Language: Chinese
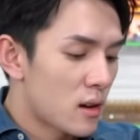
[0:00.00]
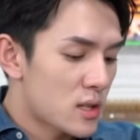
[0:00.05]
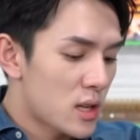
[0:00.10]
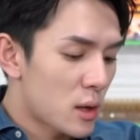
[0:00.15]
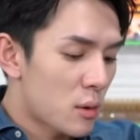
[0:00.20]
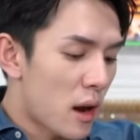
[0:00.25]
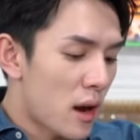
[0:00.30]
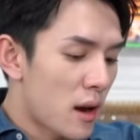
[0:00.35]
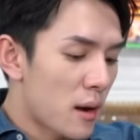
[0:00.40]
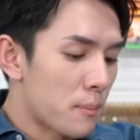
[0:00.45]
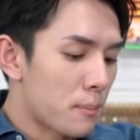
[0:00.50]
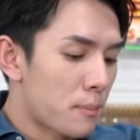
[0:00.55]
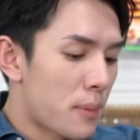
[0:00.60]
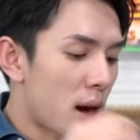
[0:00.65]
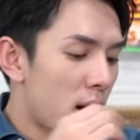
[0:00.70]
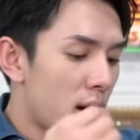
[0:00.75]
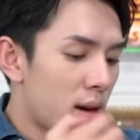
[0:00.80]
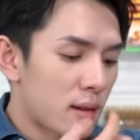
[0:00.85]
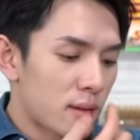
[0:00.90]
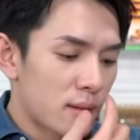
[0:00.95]
哦，这块很
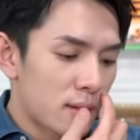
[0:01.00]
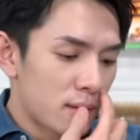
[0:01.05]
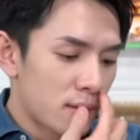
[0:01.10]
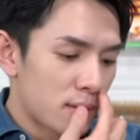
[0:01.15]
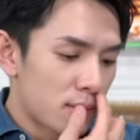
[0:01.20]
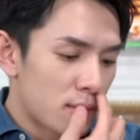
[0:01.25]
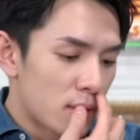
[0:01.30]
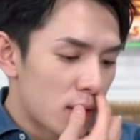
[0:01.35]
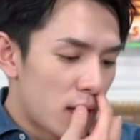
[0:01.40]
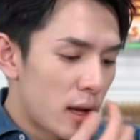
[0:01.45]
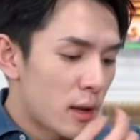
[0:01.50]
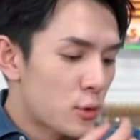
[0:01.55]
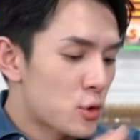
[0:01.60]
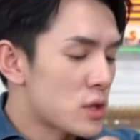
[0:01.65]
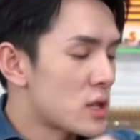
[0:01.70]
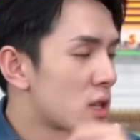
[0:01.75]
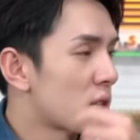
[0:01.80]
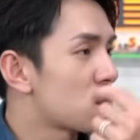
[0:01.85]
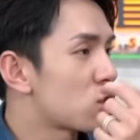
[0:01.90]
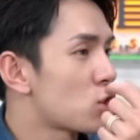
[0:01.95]
棒。哎，
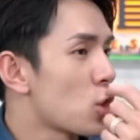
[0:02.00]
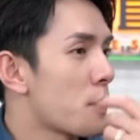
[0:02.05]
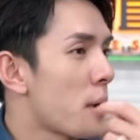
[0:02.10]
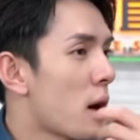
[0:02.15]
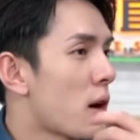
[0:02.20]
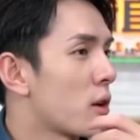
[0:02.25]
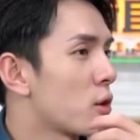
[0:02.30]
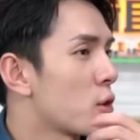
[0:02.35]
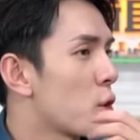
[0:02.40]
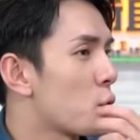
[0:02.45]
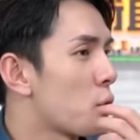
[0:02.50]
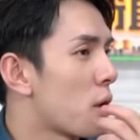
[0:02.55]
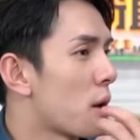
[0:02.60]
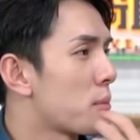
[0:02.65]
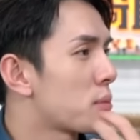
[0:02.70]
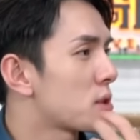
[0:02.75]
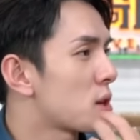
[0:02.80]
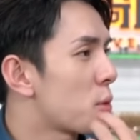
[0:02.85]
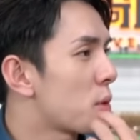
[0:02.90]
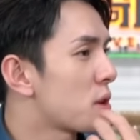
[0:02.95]
最近跟手表很有
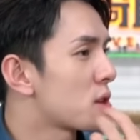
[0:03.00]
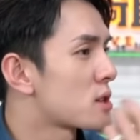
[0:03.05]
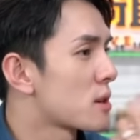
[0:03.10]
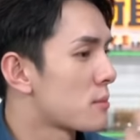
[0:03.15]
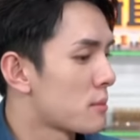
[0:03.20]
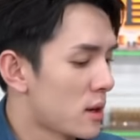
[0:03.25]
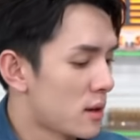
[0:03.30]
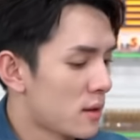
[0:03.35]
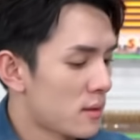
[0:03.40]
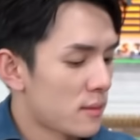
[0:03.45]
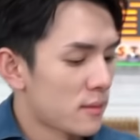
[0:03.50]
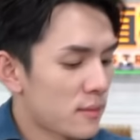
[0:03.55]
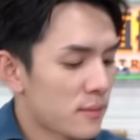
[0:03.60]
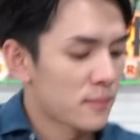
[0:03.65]
缘，不知道为什么。